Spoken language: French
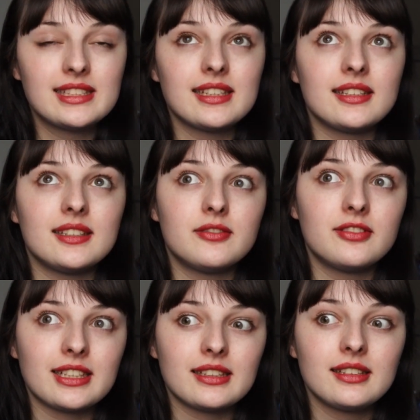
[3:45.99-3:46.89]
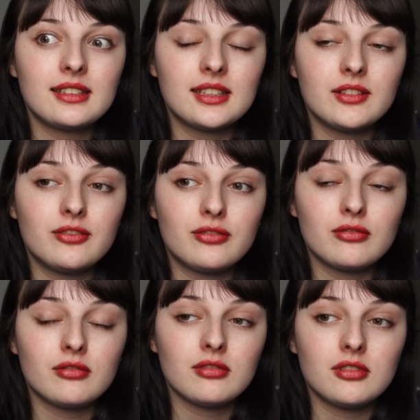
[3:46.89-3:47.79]
Il y a des ferries qui
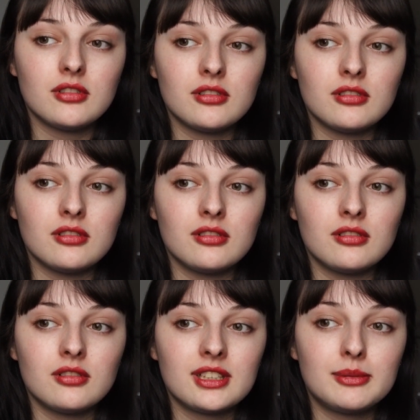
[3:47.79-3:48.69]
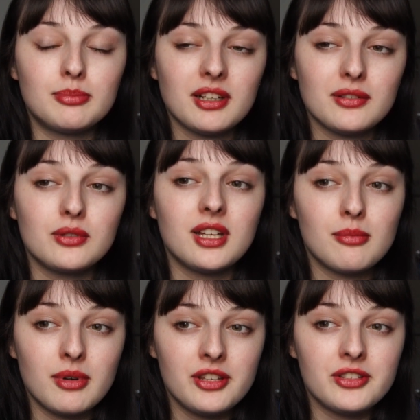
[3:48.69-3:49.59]
font, euh, qui partent
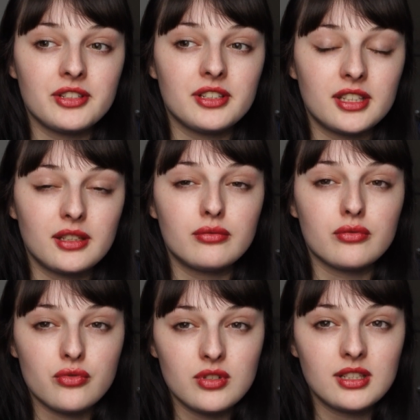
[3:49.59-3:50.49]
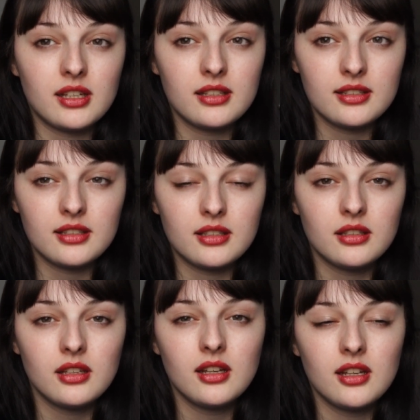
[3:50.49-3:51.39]
d'Allemagne et qui vont jusqu'à Helsinki,